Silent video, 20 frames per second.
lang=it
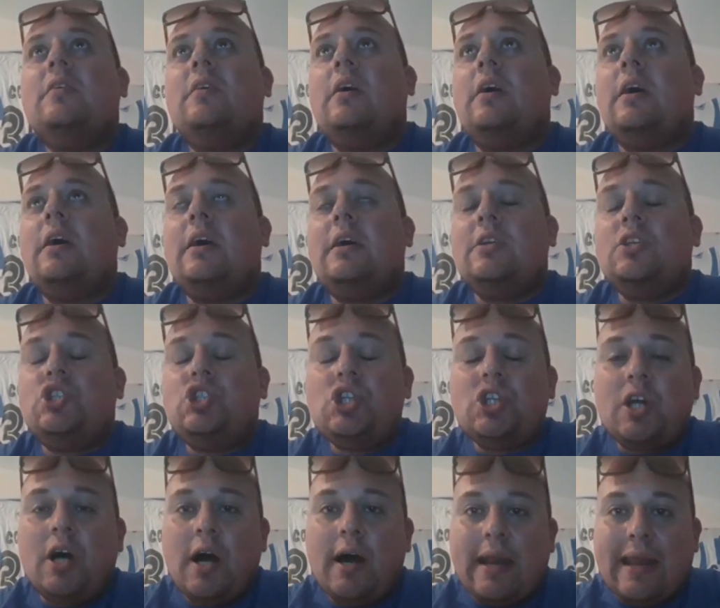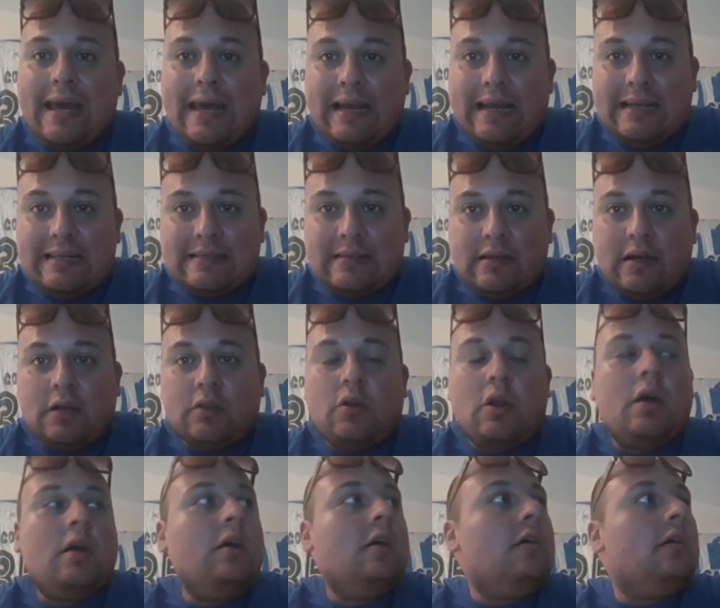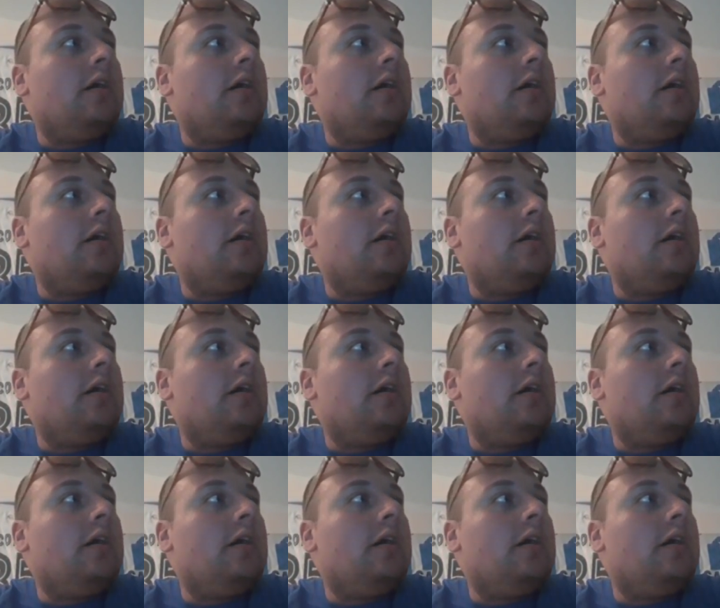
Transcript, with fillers: eh, girare le scatole.